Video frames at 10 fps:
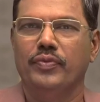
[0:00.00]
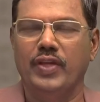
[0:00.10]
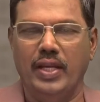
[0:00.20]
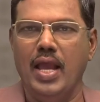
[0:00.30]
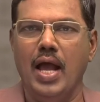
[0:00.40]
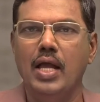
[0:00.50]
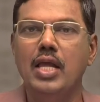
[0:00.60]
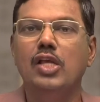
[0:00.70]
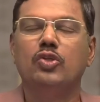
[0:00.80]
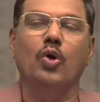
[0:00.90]
சரியா
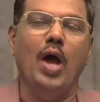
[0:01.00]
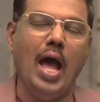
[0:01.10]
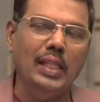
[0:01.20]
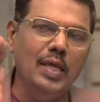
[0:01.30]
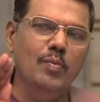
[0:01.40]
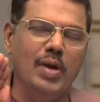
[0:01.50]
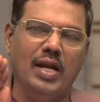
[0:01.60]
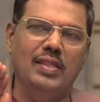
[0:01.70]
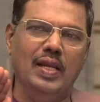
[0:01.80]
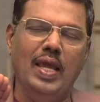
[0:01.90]
சோ அதை
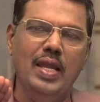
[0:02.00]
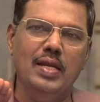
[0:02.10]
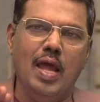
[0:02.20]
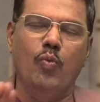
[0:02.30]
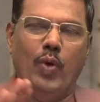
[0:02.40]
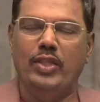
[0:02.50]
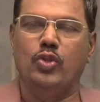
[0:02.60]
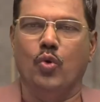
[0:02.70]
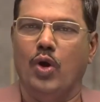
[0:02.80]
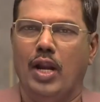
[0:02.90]
மனதிலே நாம்
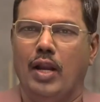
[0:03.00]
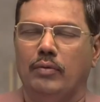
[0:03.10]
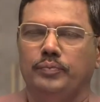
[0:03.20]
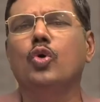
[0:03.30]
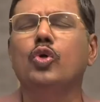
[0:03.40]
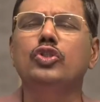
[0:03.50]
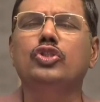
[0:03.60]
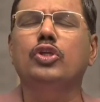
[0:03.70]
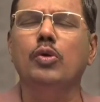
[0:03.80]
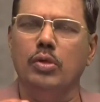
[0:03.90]
வைத்துக் கொள்ளலாம் இன்னும்
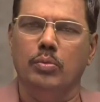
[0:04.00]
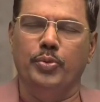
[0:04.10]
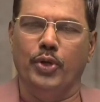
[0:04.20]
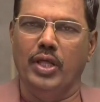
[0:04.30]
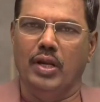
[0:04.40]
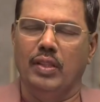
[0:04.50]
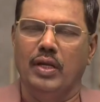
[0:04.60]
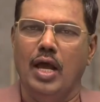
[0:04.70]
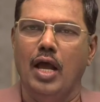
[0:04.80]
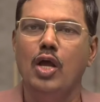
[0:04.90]
கொஞ்சம்
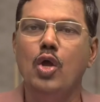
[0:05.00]
புரியறதுன்னா